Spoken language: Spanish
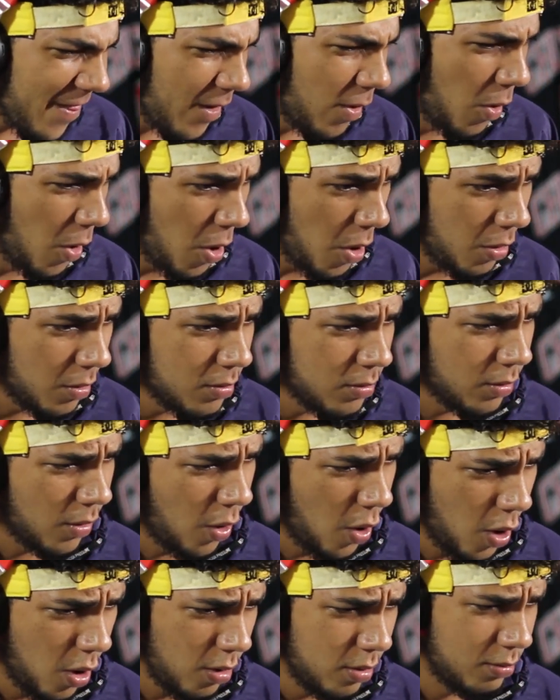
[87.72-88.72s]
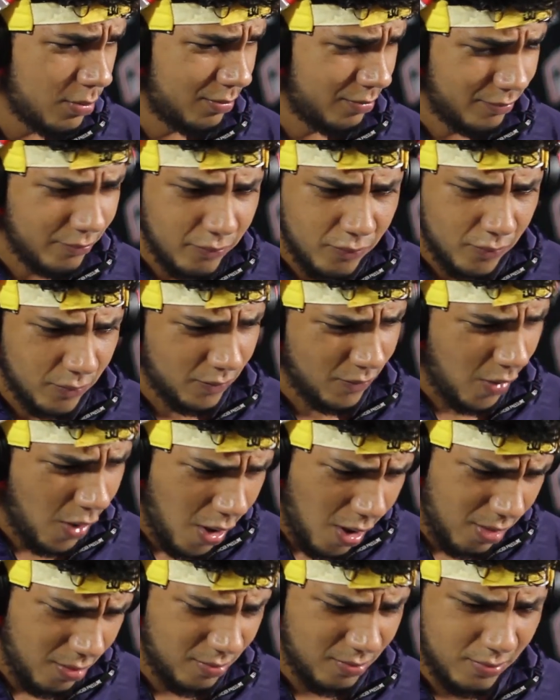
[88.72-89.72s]
Oh, oh,
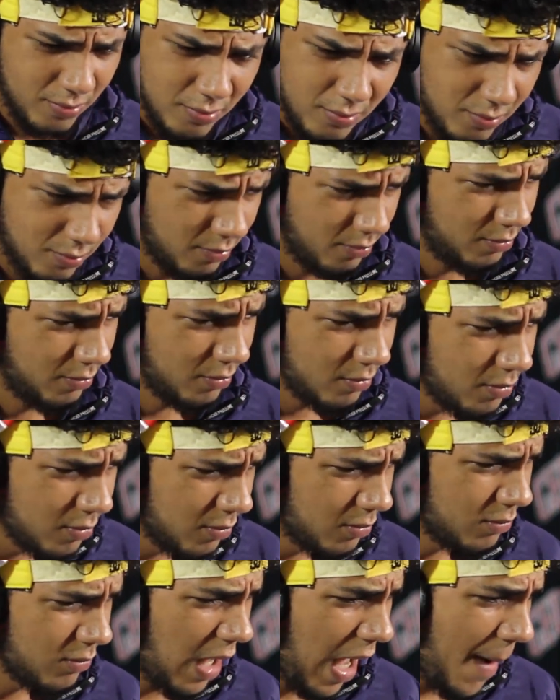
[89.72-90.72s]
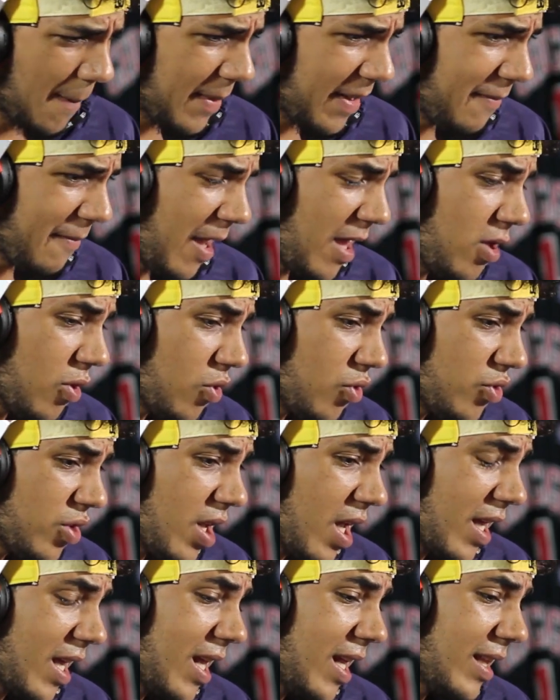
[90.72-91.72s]
oh. Happy oh, Bello, oh. no
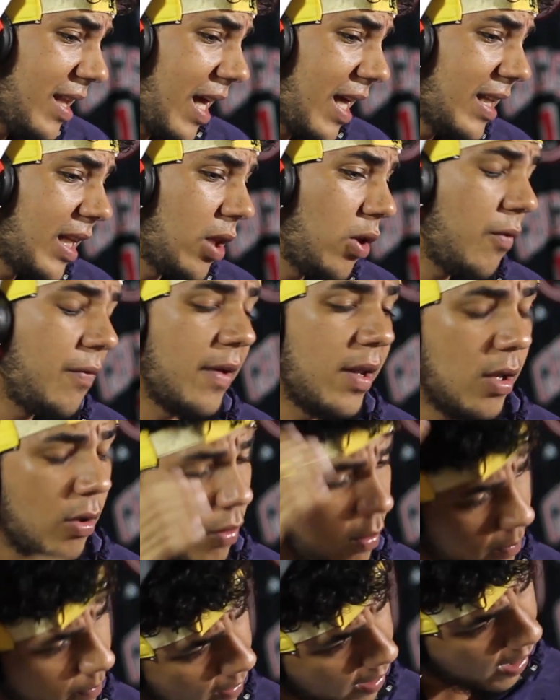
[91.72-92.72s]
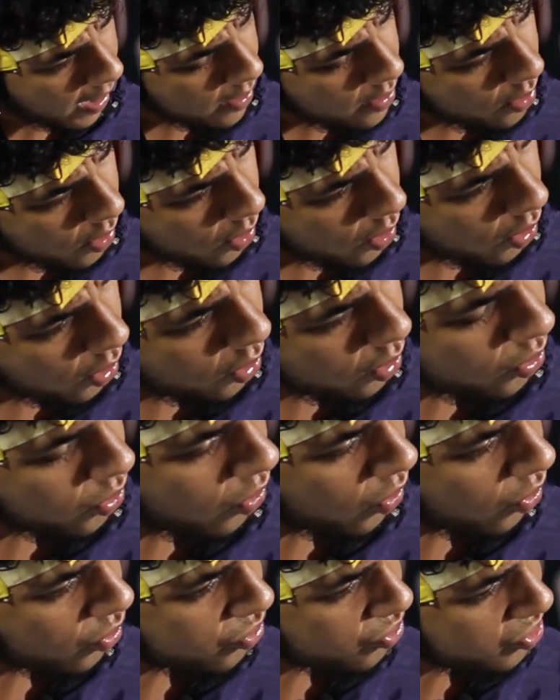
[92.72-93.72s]
sé a quién está cantando feliz cumpleaños, loco,
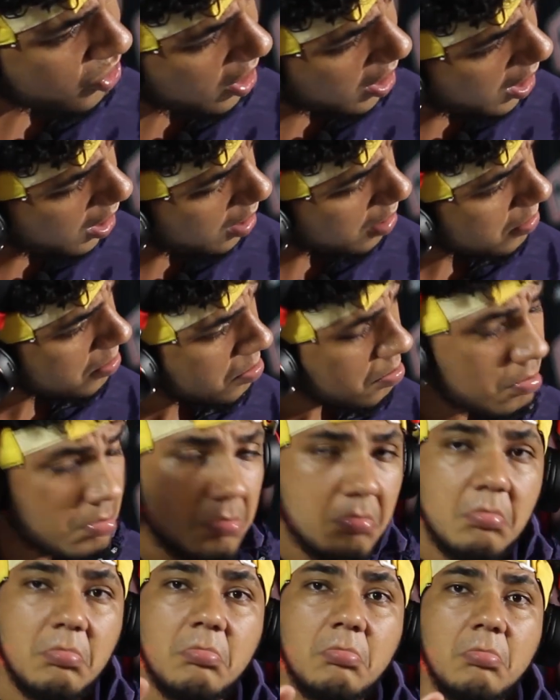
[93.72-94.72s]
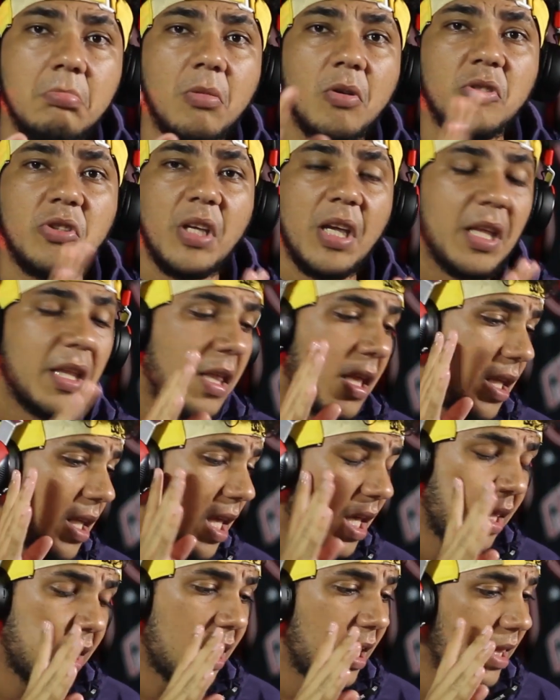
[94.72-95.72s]
no sé. No sé de
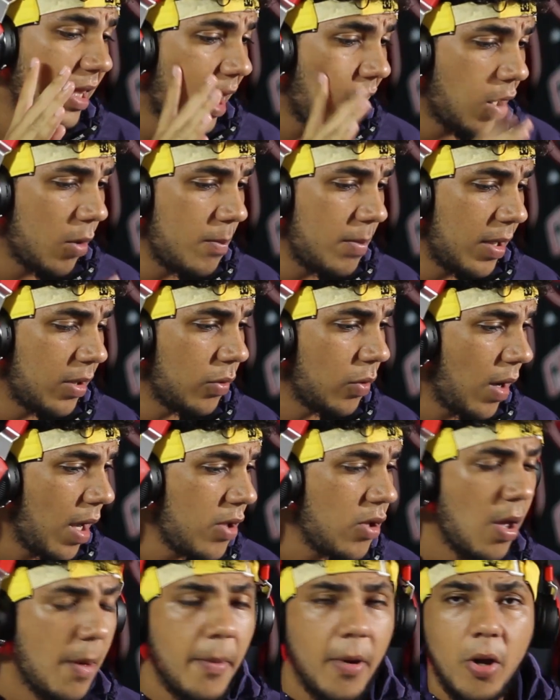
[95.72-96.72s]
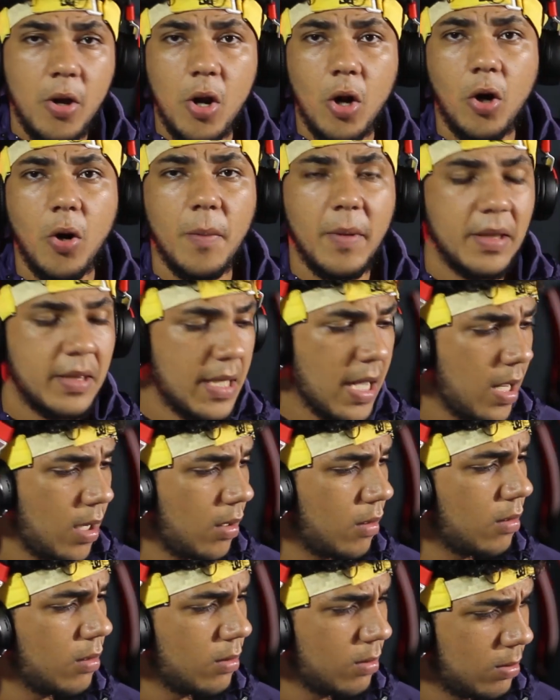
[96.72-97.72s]
quién, quién estará cumpliendo años, déjenmelo en los
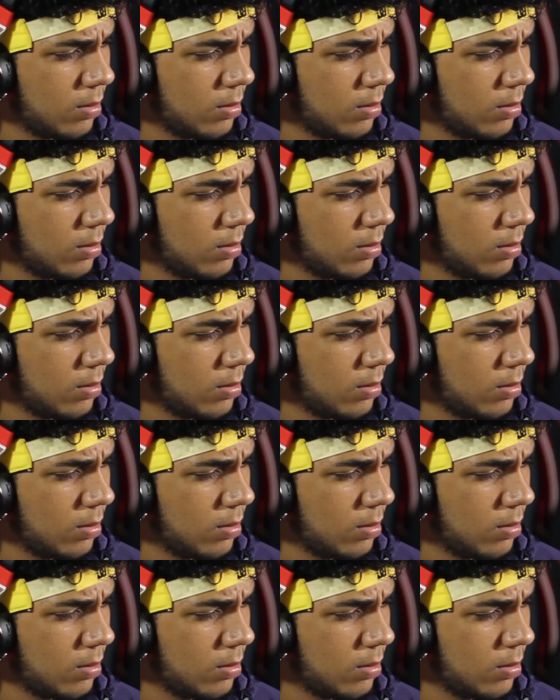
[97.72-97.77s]
comentarios.